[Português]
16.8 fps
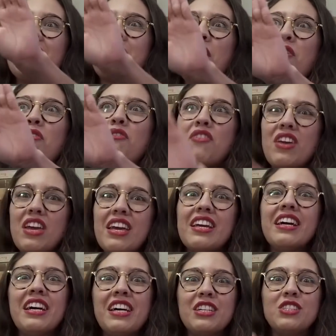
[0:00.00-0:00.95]
que eu
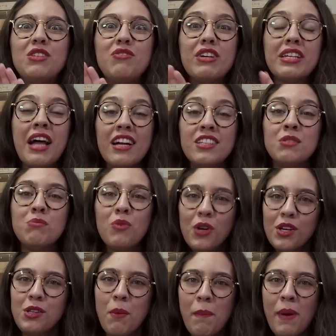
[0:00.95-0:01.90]
vi de verdade
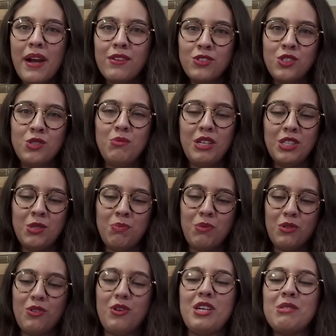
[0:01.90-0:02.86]
muito perto de mim,
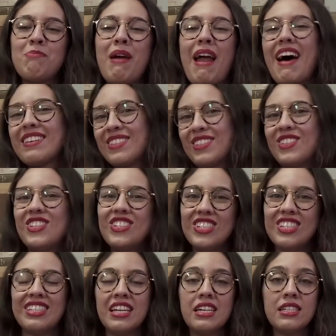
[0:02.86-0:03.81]
tipo dois dois braços de
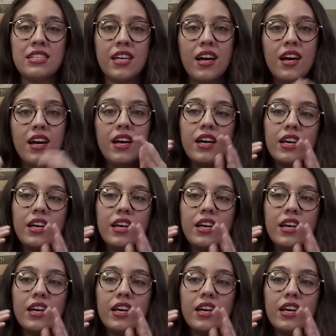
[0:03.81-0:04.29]
distância.